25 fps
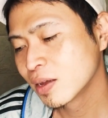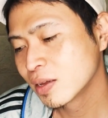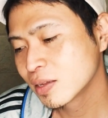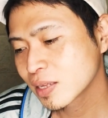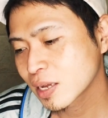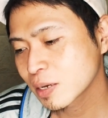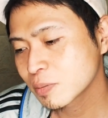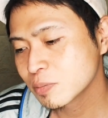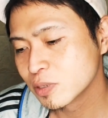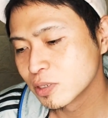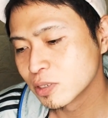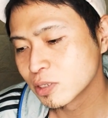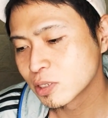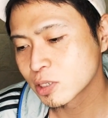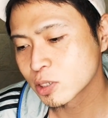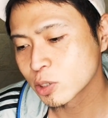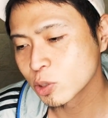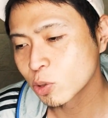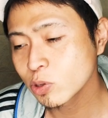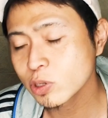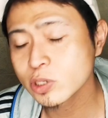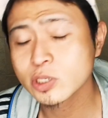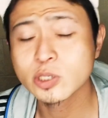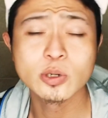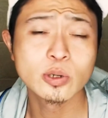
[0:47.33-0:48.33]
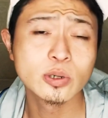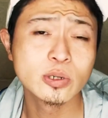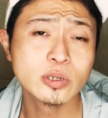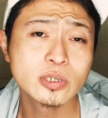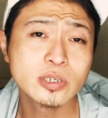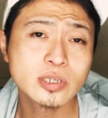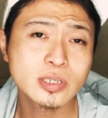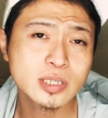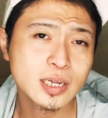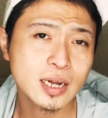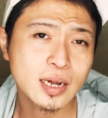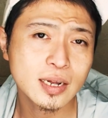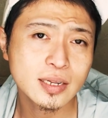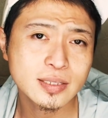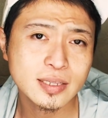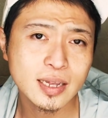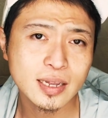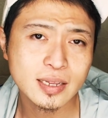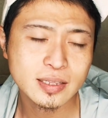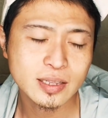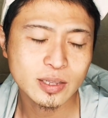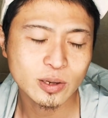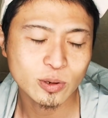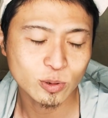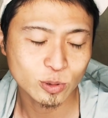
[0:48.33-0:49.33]
多分すごい女優さん
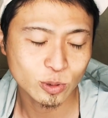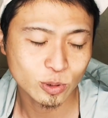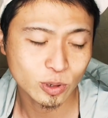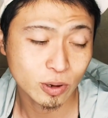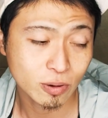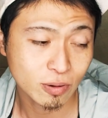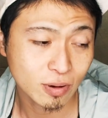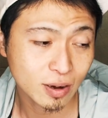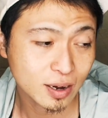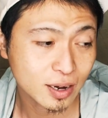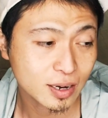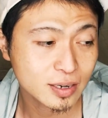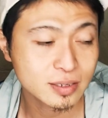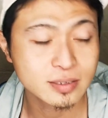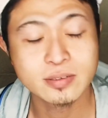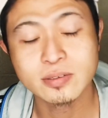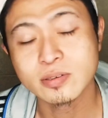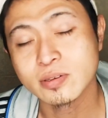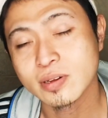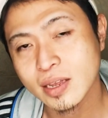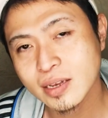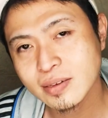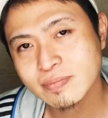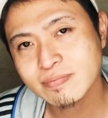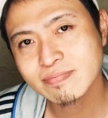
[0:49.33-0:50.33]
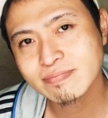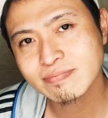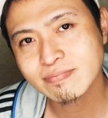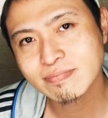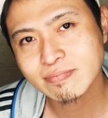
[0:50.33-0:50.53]
だってことは分かるのね